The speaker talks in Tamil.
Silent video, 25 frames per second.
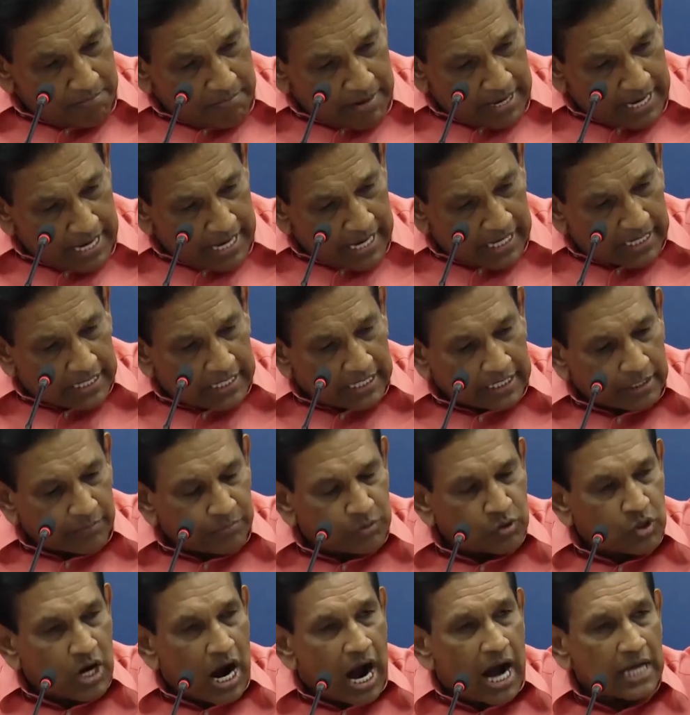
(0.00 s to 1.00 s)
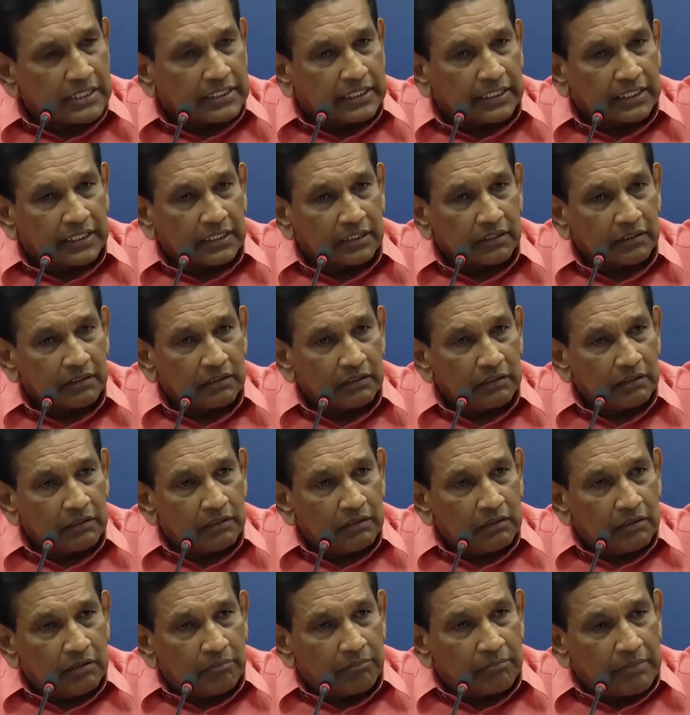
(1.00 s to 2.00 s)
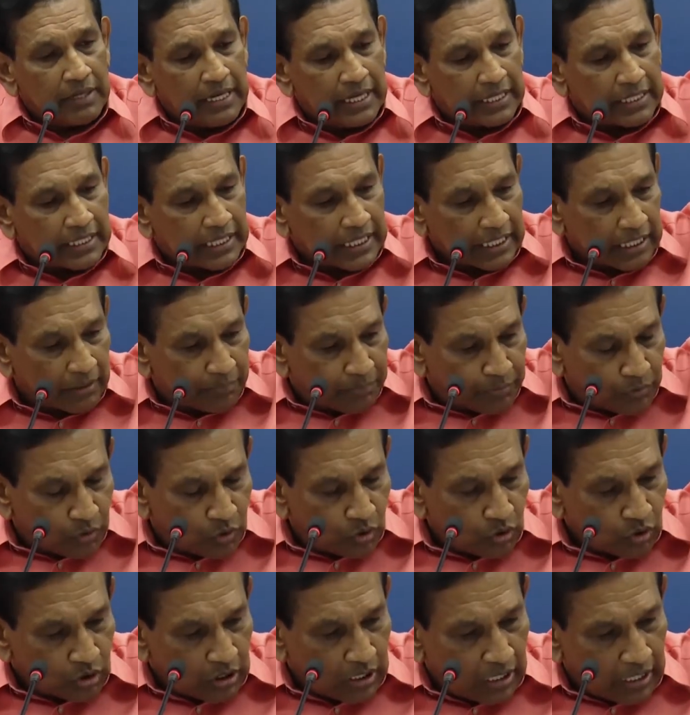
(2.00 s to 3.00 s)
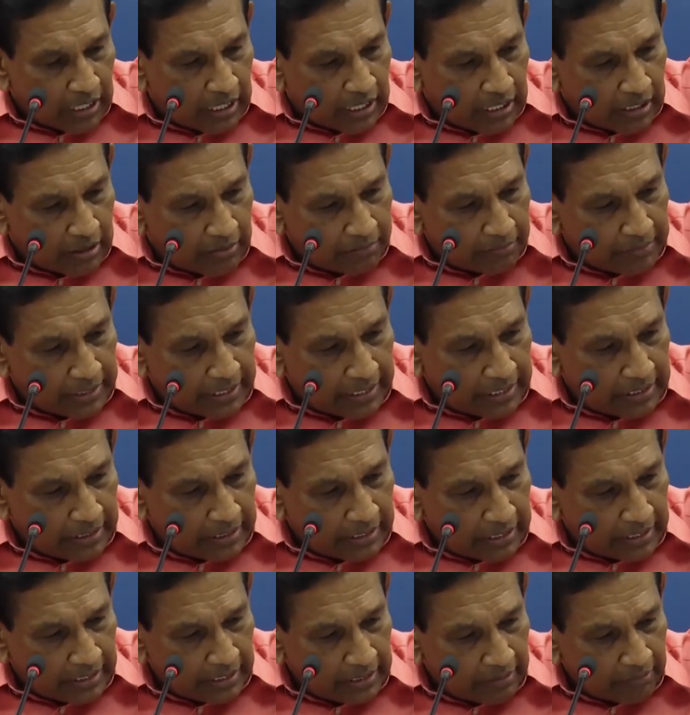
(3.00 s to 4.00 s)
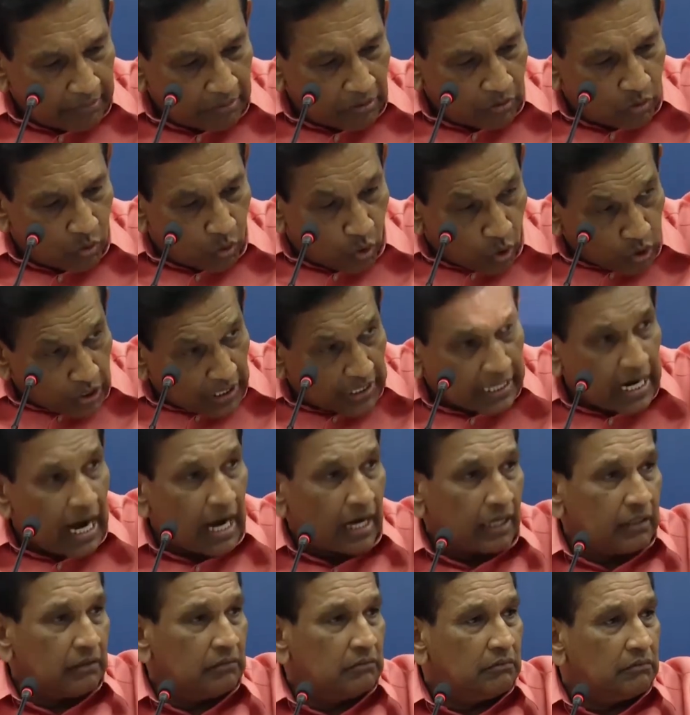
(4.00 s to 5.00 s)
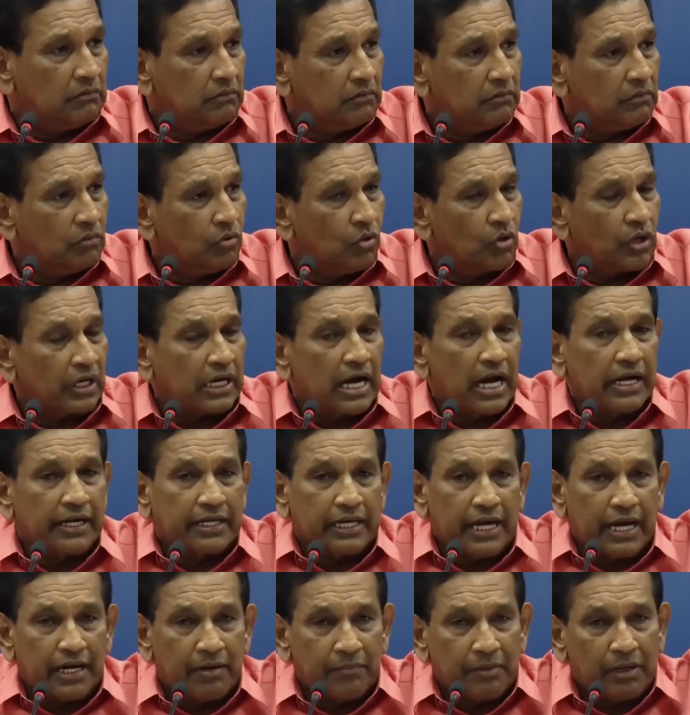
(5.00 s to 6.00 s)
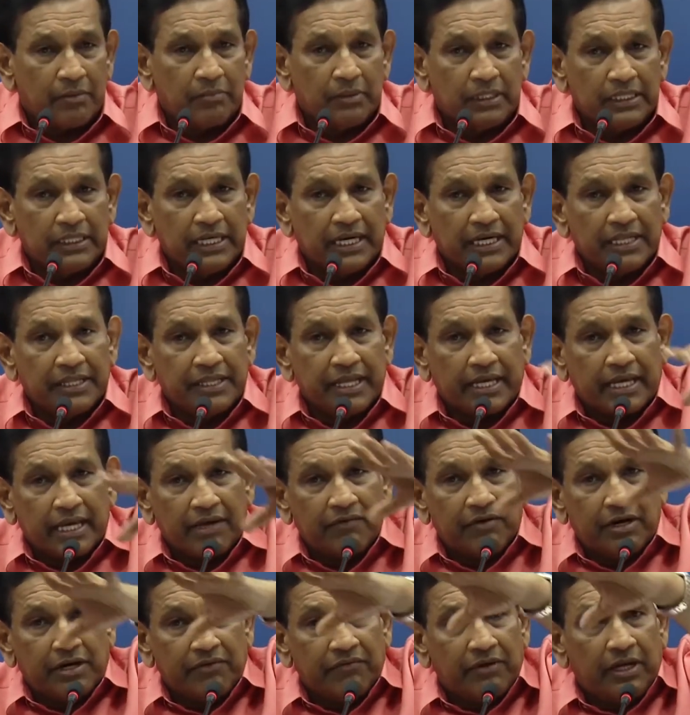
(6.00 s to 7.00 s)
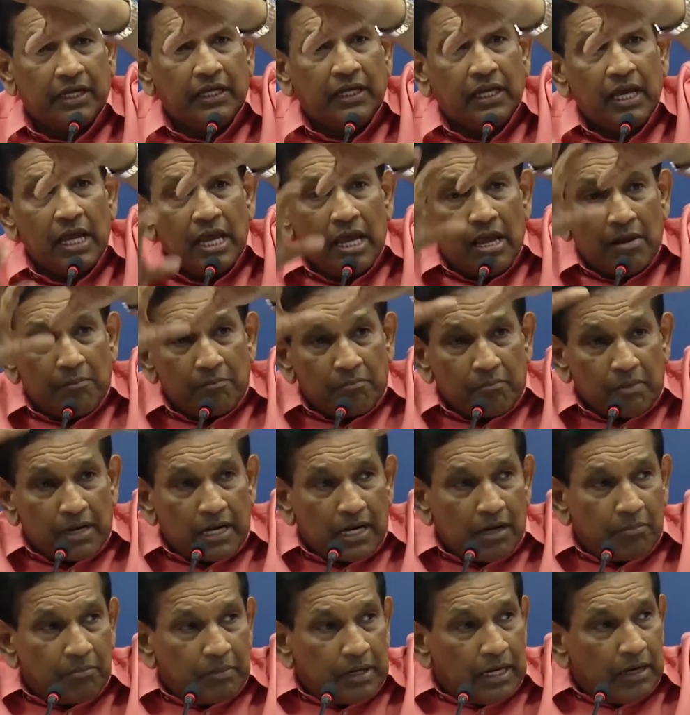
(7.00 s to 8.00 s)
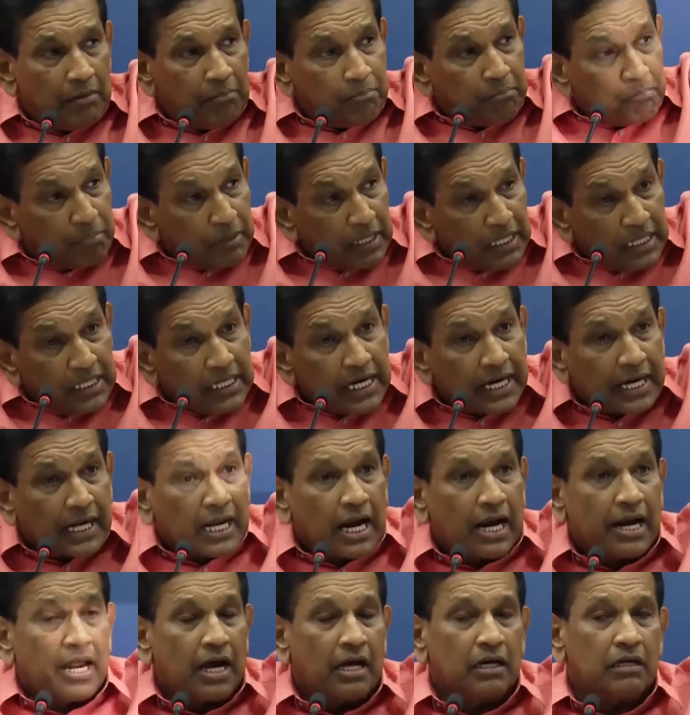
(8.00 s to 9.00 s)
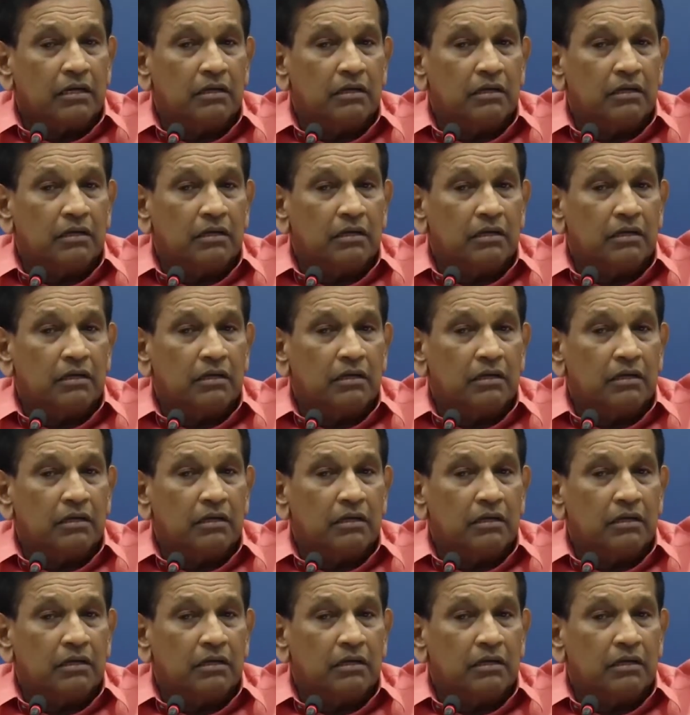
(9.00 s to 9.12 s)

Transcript: மே கரபு கஹாத்தன செய்த கொலைகள் திருட்டுகள் திருட்டு என்று சொல்லும் போது இரண்டு மில்லியன் அல்ல பில்லியன் கணக்கில் டொலர் பில்லியன் கணக்கில் மேற்கொள்ளப்பட்ட திருட்டு